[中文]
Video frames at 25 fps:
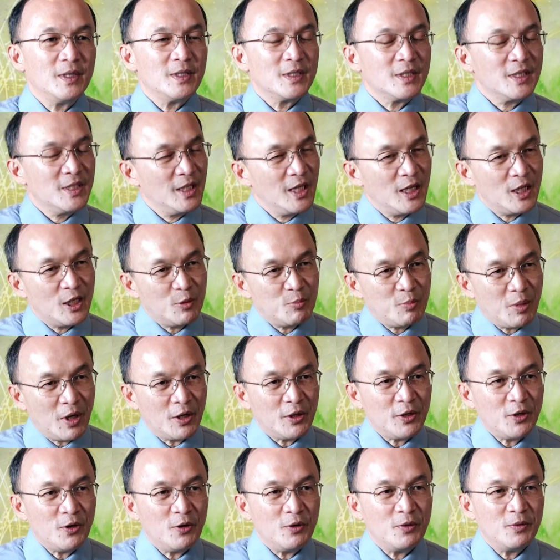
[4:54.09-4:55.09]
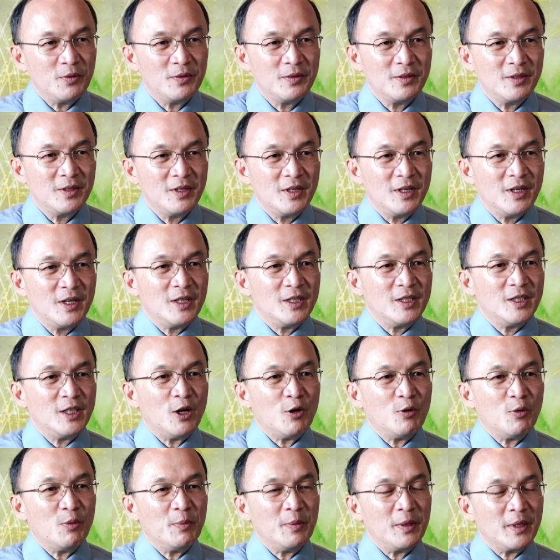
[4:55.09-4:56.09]
亲爱的朋友，
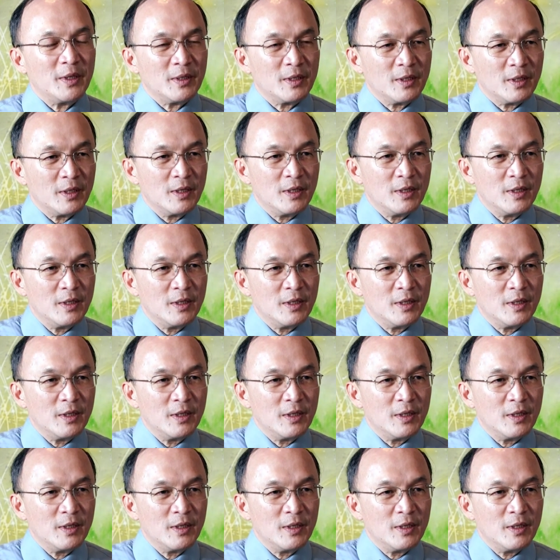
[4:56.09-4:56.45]
让我们。